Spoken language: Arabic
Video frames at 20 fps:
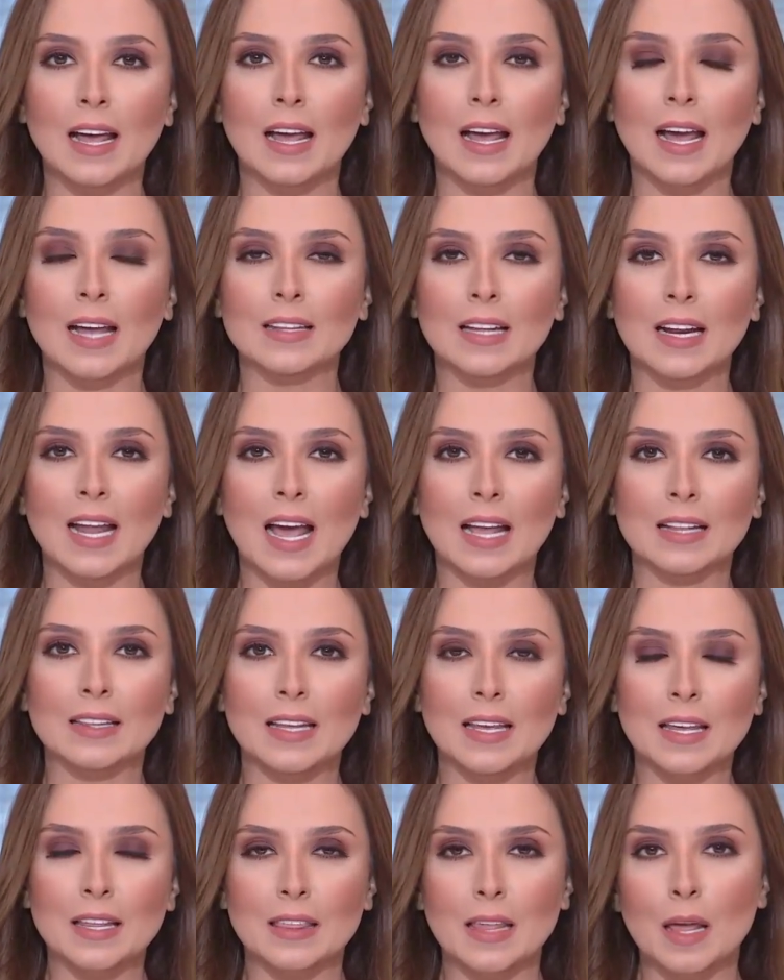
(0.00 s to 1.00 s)
عند
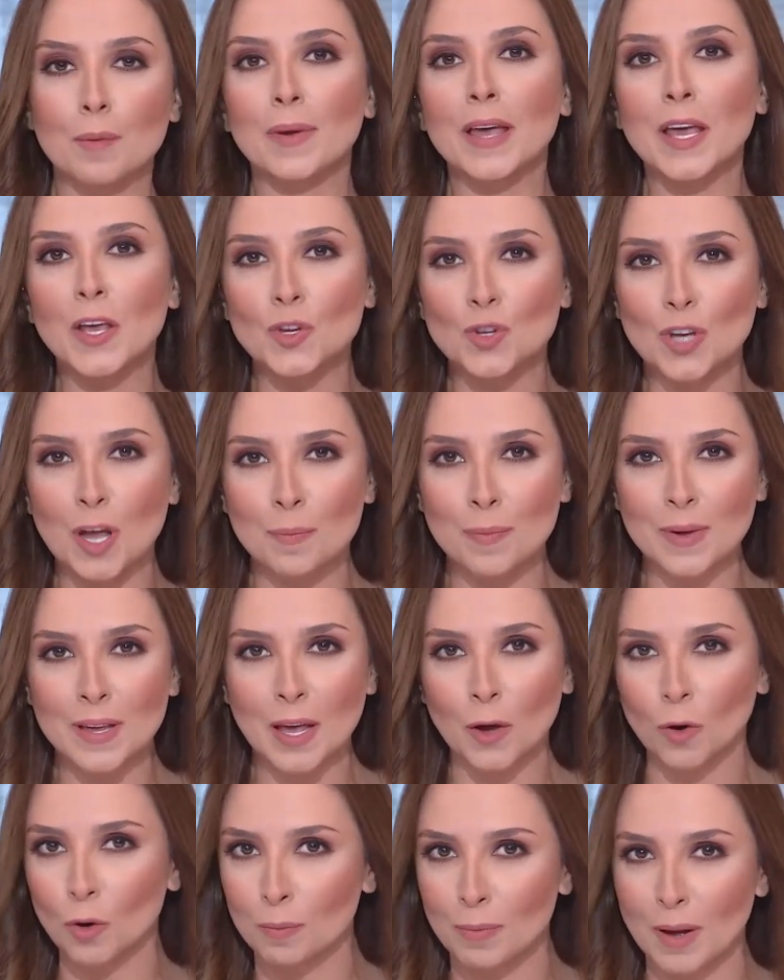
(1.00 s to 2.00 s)
الحديث
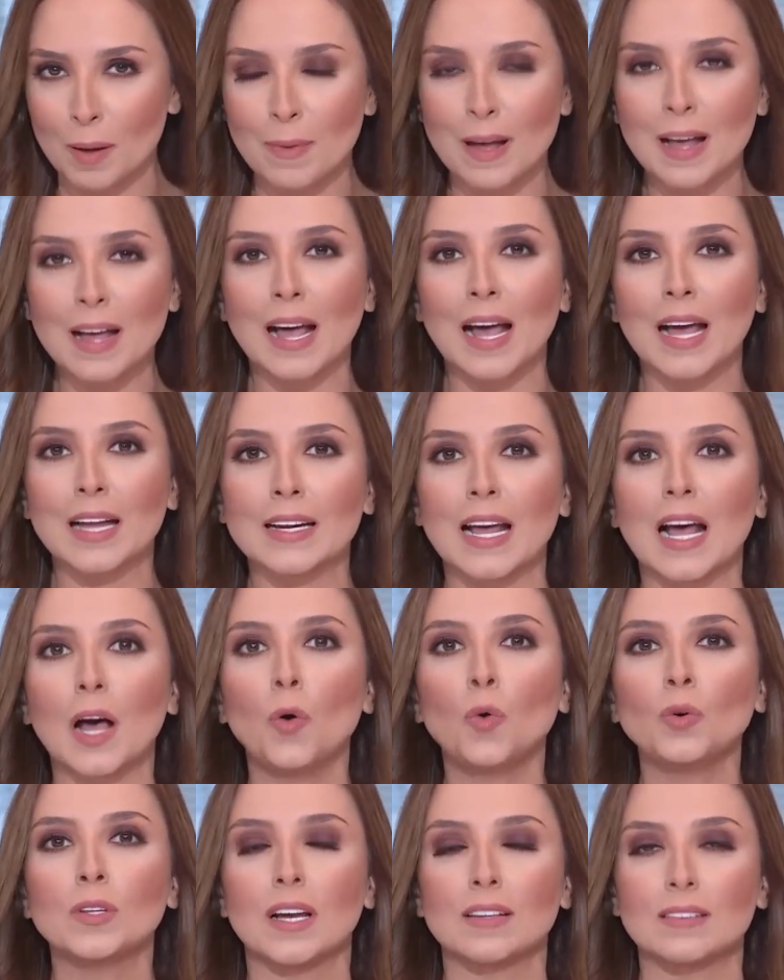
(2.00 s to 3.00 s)
بإيجابية ربما عن
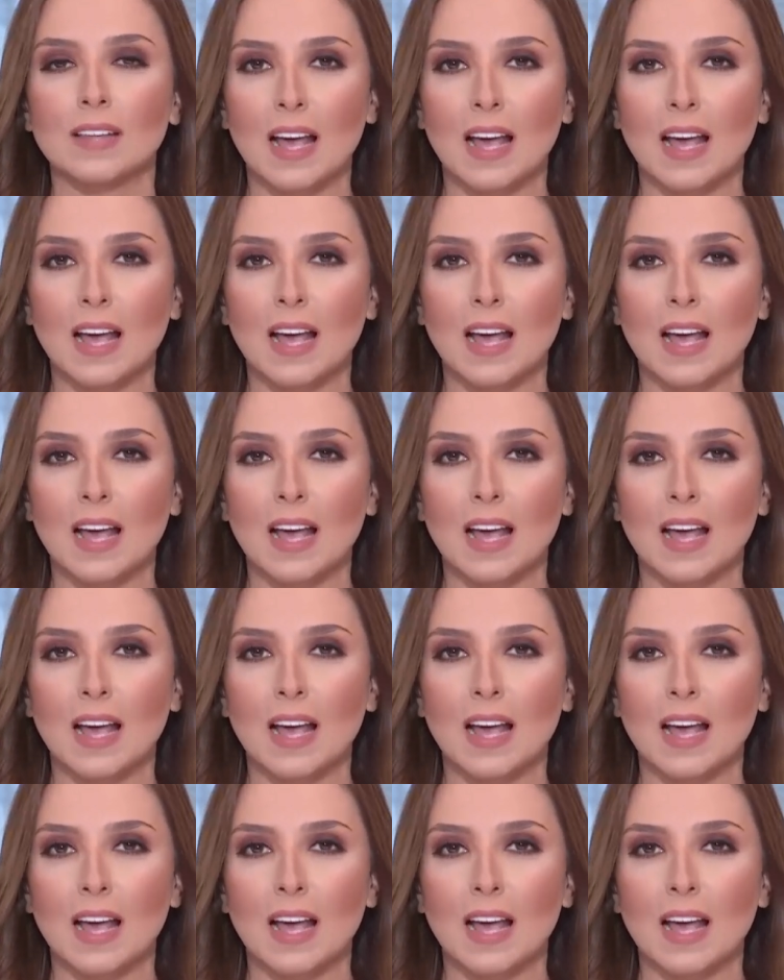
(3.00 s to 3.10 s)
عودة